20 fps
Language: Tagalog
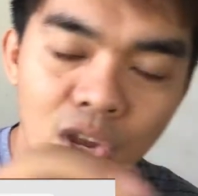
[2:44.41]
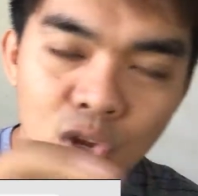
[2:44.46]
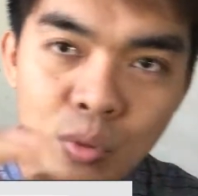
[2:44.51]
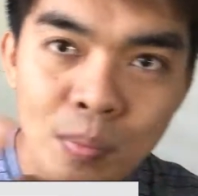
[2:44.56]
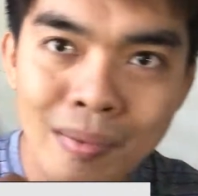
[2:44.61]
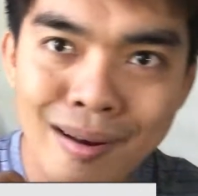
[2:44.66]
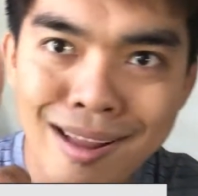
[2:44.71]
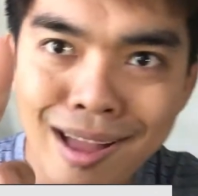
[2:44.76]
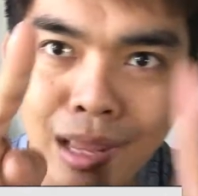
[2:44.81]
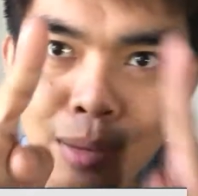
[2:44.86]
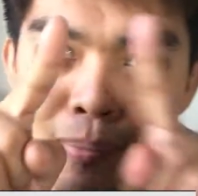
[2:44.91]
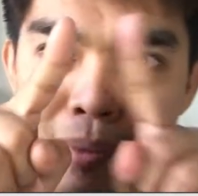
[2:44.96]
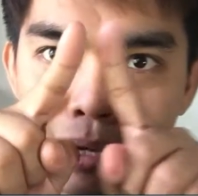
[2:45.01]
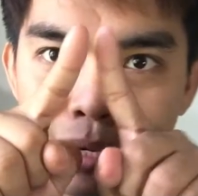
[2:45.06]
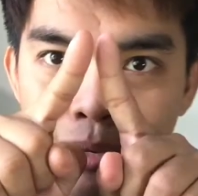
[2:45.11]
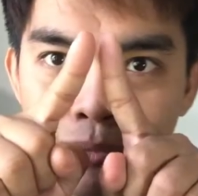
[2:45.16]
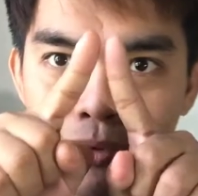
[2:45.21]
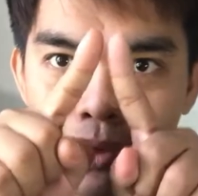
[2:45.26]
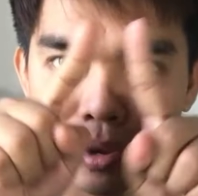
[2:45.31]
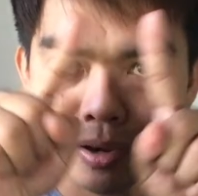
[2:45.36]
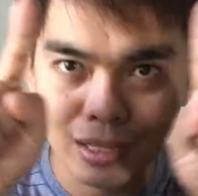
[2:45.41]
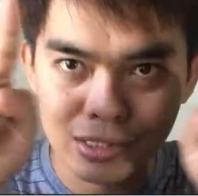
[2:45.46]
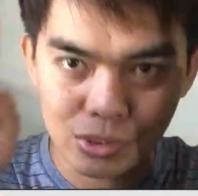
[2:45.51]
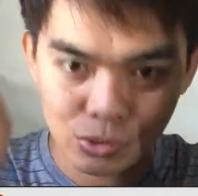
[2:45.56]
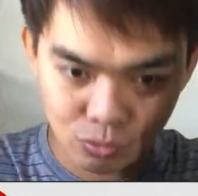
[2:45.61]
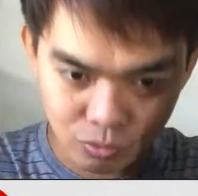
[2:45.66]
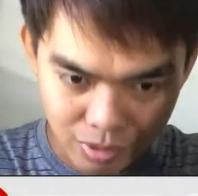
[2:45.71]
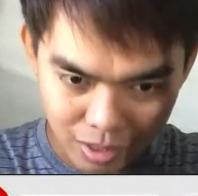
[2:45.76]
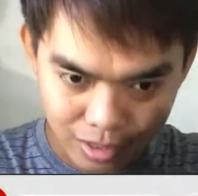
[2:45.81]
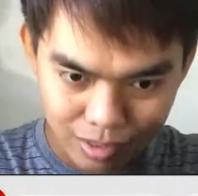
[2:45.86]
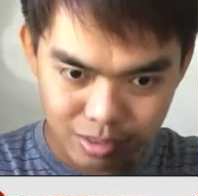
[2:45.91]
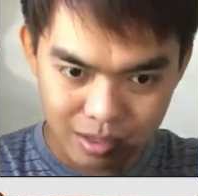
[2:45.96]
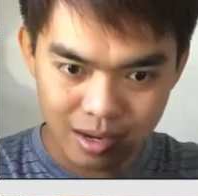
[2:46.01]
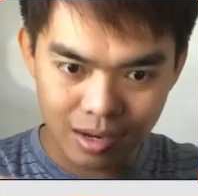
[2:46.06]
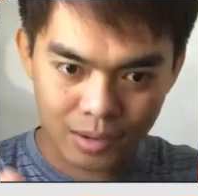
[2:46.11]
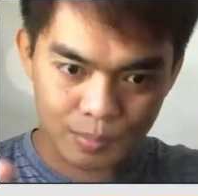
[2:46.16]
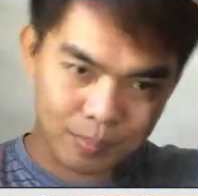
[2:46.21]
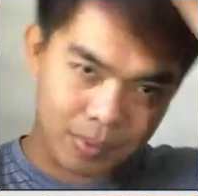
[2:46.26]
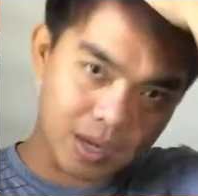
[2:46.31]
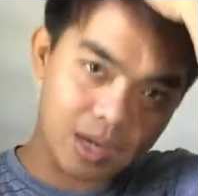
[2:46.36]
Yung malaking magnifying glass, yung
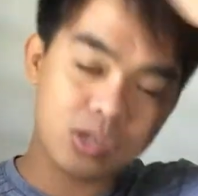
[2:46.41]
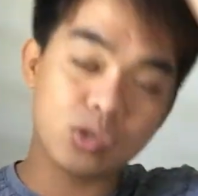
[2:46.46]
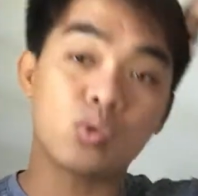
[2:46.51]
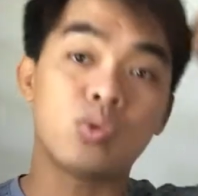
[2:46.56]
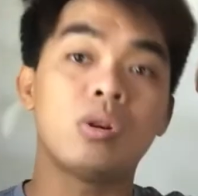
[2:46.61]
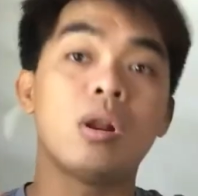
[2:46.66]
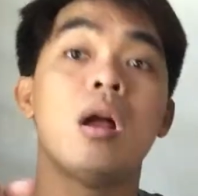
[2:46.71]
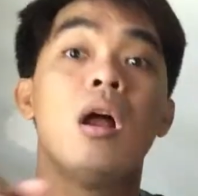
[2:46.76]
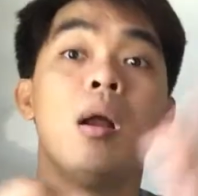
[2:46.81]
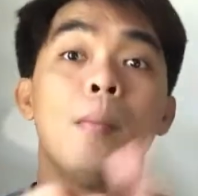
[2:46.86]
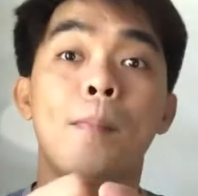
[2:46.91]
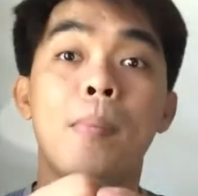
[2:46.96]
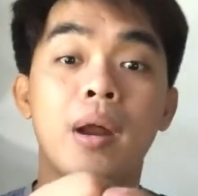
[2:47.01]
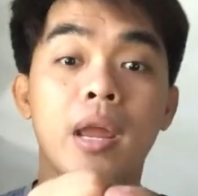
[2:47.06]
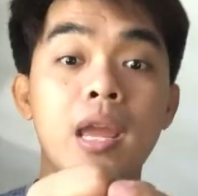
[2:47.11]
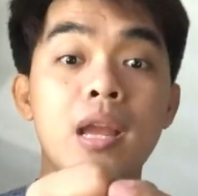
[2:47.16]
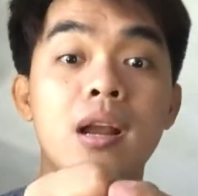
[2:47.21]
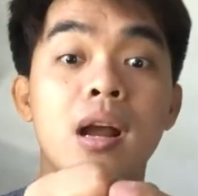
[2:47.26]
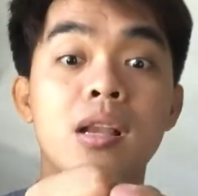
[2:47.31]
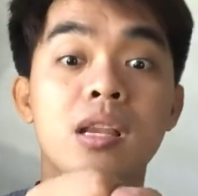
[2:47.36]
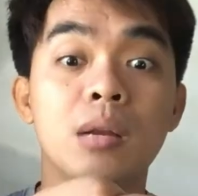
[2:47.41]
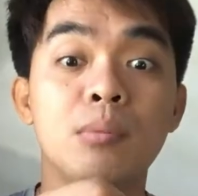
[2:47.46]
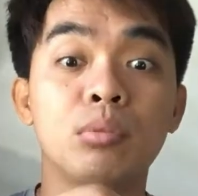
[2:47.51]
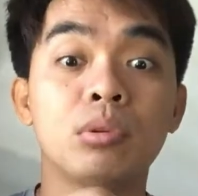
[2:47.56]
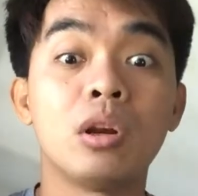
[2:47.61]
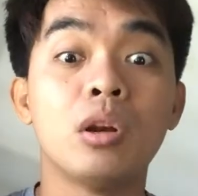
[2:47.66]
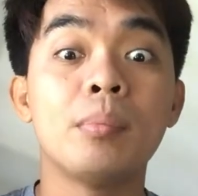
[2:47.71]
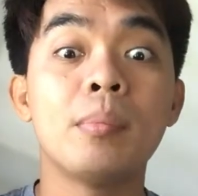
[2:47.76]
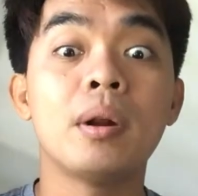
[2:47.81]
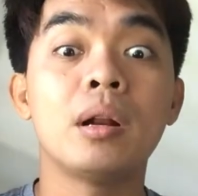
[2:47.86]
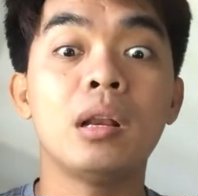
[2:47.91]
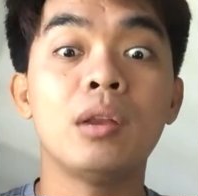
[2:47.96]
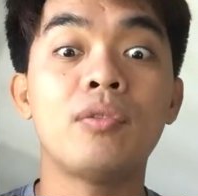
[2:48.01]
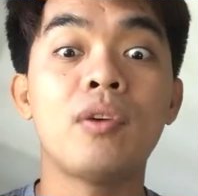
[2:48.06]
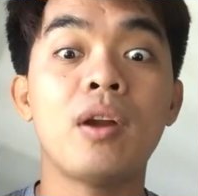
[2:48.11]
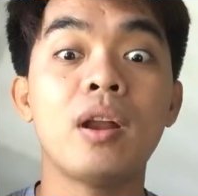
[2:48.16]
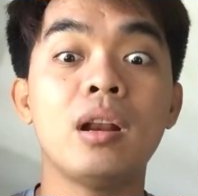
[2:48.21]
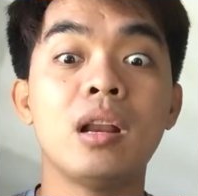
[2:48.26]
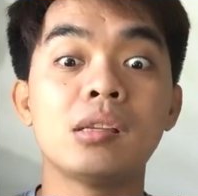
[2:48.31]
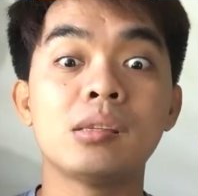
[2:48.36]
ganyan. Para so na, pag iganyan mo talaga
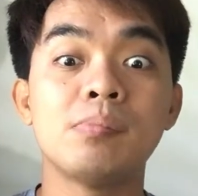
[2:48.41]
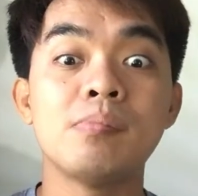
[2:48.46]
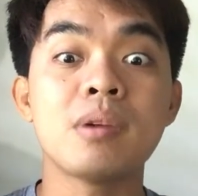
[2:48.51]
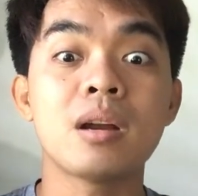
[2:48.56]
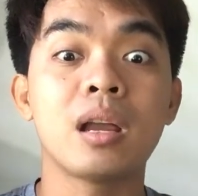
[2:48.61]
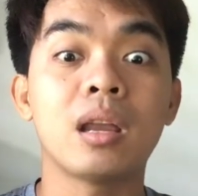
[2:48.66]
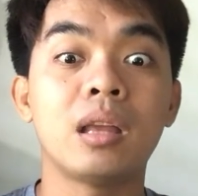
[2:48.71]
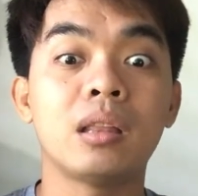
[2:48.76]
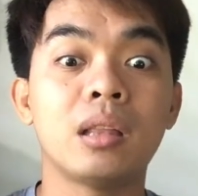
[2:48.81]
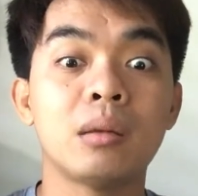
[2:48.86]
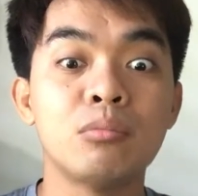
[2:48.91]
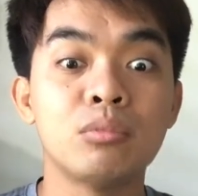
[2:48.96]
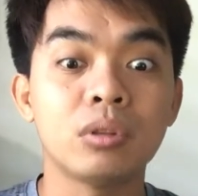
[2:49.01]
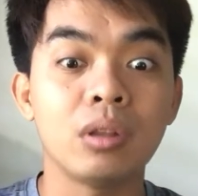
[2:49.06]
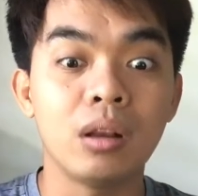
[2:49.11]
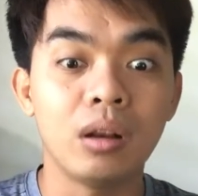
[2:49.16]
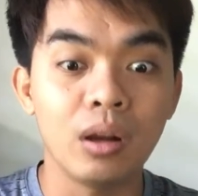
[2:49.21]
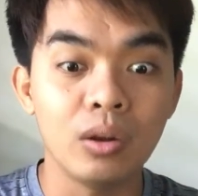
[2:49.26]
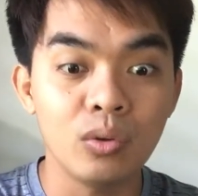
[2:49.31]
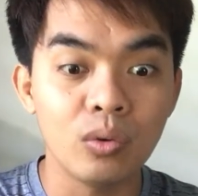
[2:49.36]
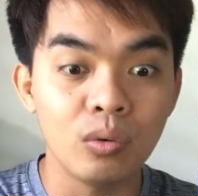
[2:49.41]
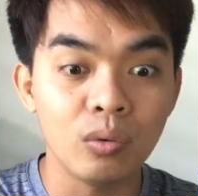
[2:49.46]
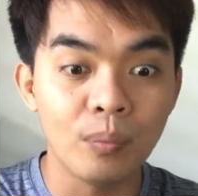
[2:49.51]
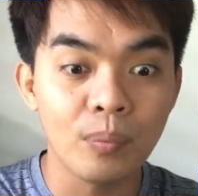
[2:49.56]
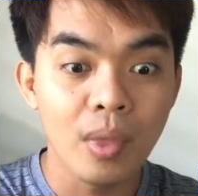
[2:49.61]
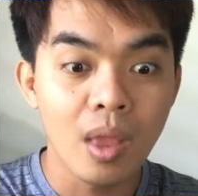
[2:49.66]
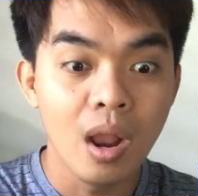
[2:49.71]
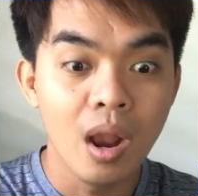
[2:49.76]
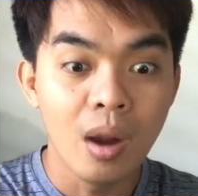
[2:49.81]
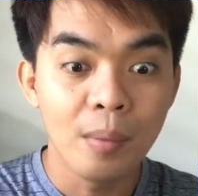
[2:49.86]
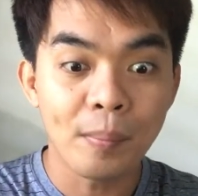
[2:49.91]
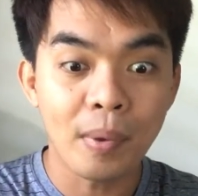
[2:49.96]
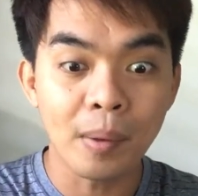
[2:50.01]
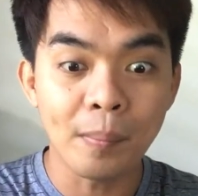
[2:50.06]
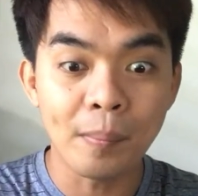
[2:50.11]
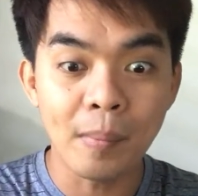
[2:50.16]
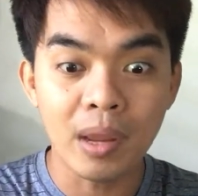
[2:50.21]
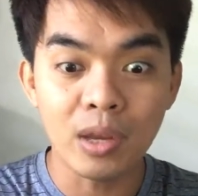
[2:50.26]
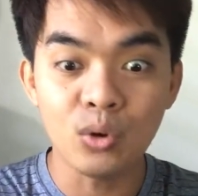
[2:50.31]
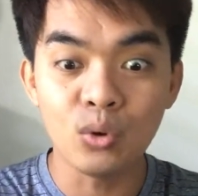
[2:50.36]
magnifying glass, makikita mo talaga yung
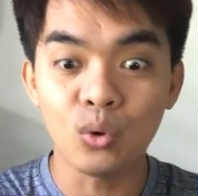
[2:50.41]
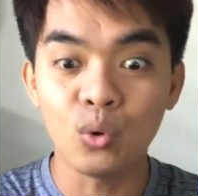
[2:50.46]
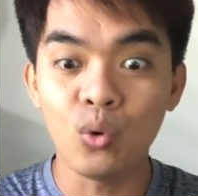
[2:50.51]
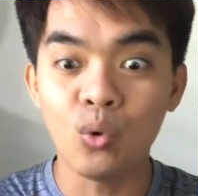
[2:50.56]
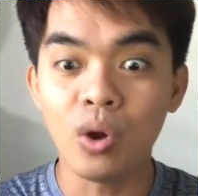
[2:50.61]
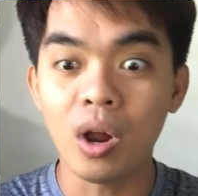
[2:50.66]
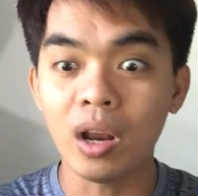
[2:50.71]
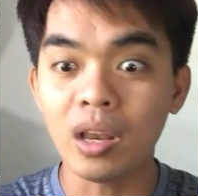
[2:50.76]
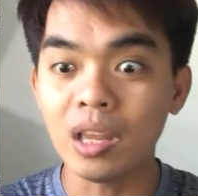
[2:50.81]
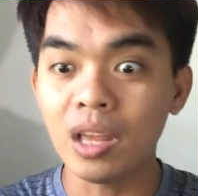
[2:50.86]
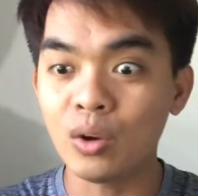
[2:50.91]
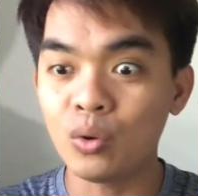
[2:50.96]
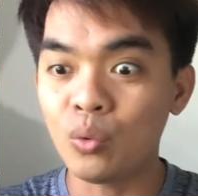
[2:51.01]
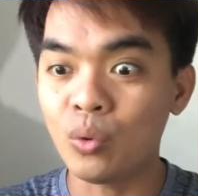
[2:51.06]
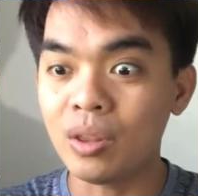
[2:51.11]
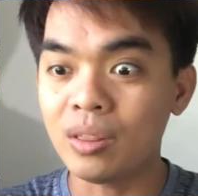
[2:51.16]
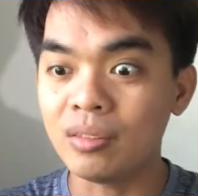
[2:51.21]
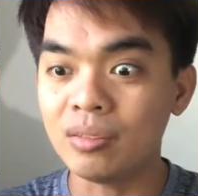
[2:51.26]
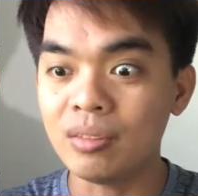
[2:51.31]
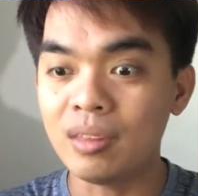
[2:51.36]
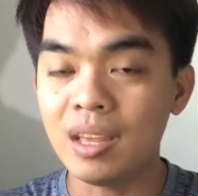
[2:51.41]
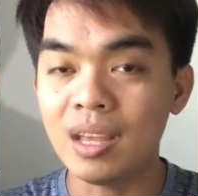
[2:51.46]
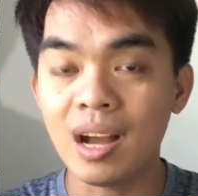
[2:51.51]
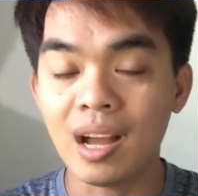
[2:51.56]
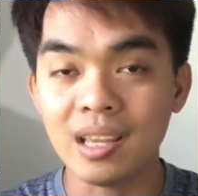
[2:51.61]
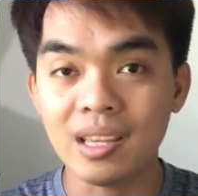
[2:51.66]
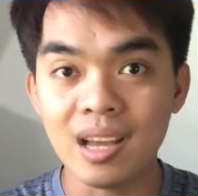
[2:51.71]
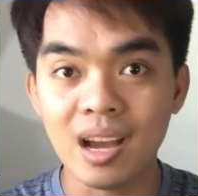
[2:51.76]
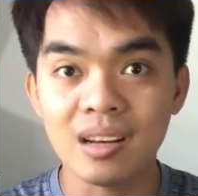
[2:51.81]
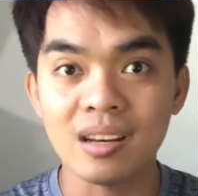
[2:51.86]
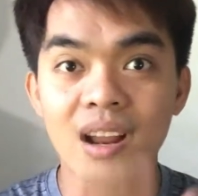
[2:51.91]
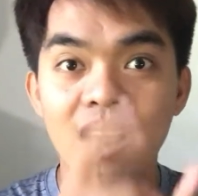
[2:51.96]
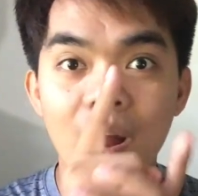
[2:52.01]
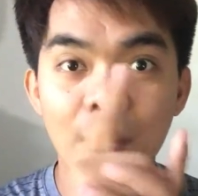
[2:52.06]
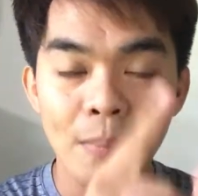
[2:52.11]
pag may dugo ganyan o hindi. Ayan.